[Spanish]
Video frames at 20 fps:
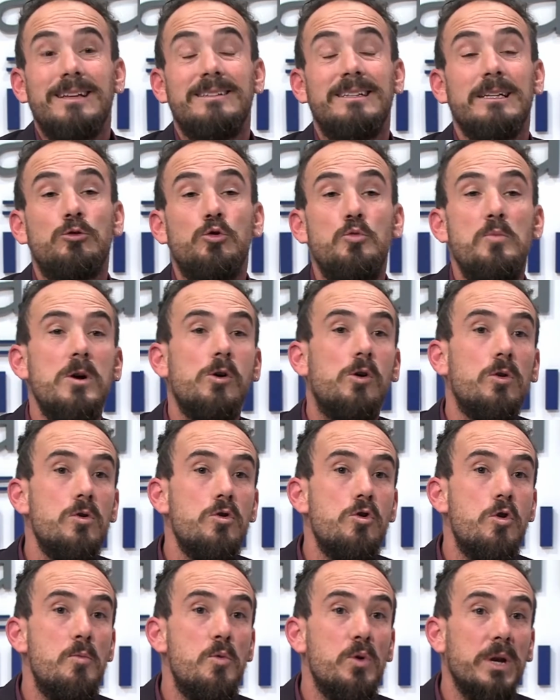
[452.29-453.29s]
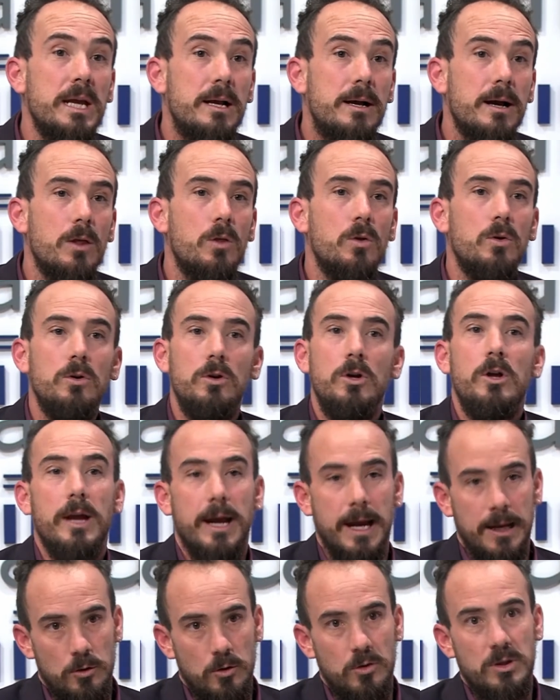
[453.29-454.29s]
se suman con un comunicado
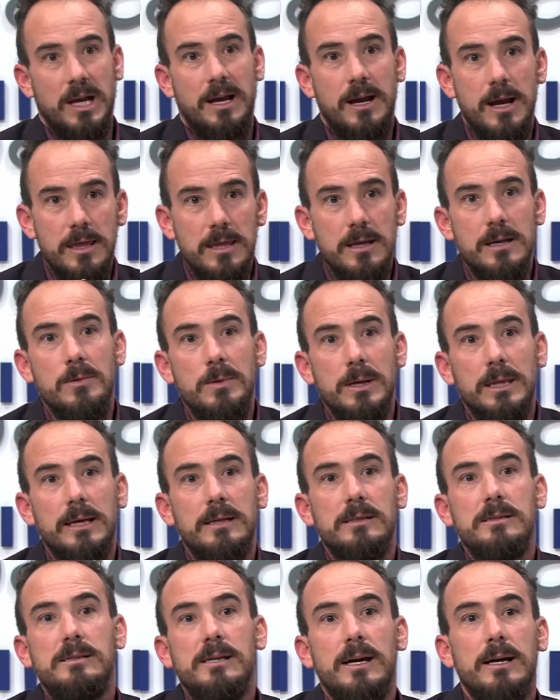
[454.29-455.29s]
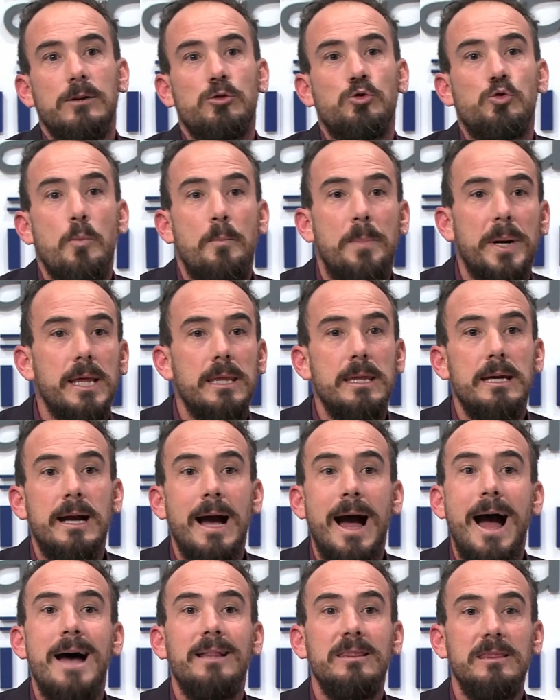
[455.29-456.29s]
en donde queda en evidencia su
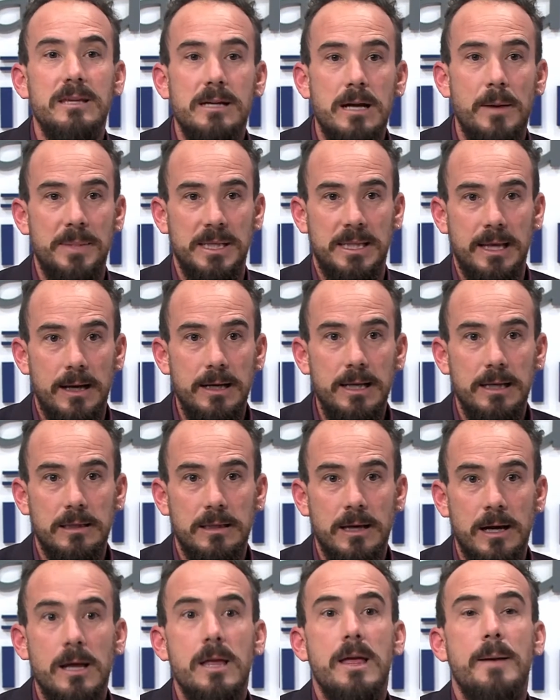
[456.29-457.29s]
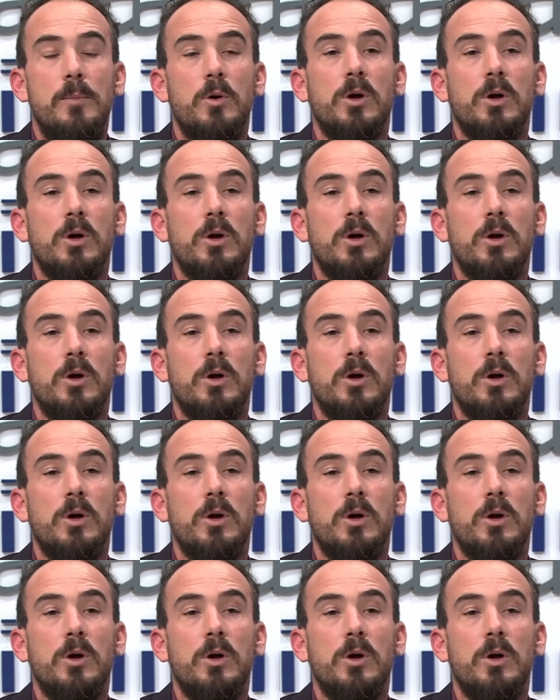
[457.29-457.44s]
prédica anticapitalista,